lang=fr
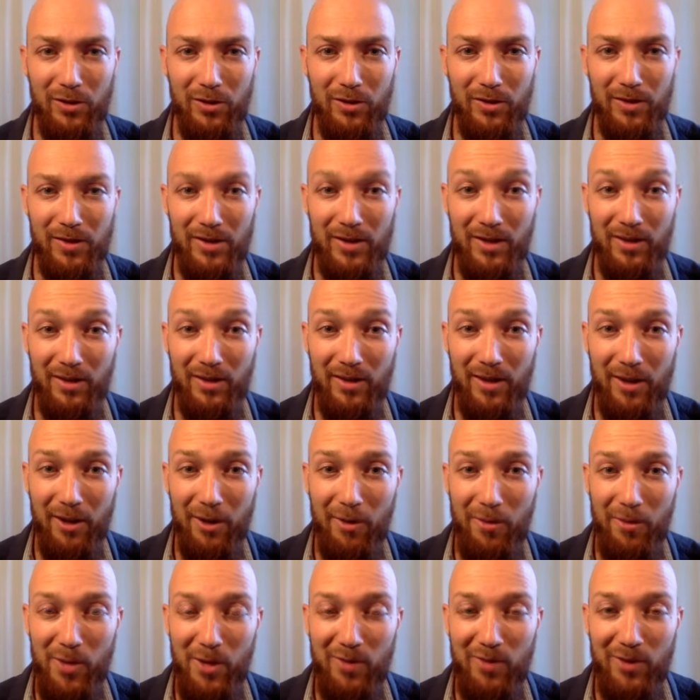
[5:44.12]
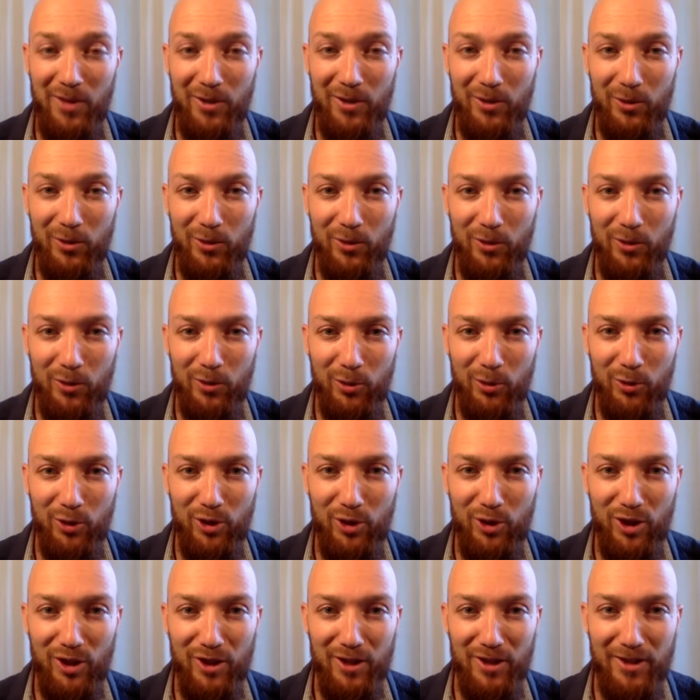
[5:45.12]
cet art merveilleux du
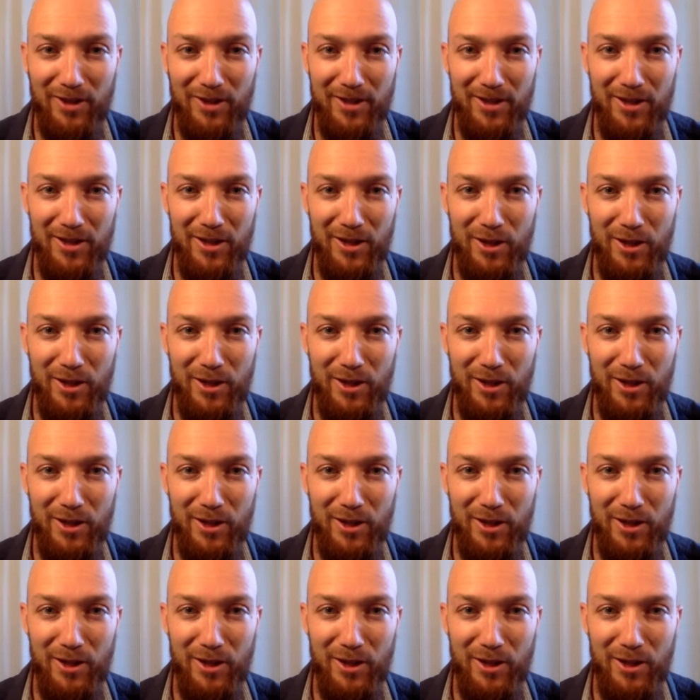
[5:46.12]
Kujin.